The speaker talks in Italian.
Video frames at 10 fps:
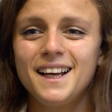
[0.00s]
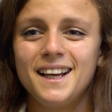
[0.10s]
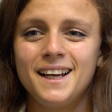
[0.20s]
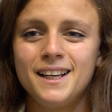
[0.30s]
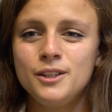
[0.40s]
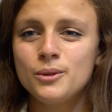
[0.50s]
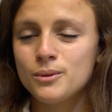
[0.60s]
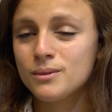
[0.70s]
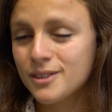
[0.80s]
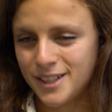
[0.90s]
Eh, io
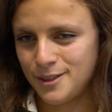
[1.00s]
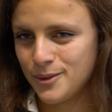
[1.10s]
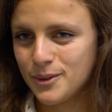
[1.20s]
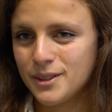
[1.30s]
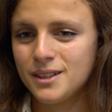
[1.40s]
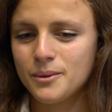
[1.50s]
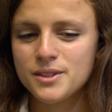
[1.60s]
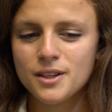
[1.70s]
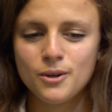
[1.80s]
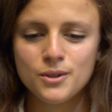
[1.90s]
non credo in
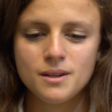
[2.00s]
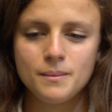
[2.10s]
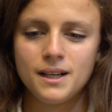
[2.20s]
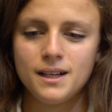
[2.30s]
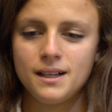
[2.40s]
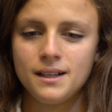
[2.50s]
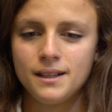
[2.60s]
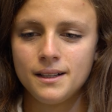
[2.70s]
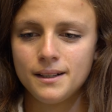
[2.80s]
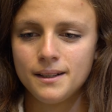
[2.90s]
questa cosa, ma
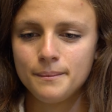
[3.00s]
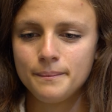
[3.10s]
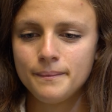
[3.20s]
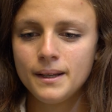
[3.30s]
ehm,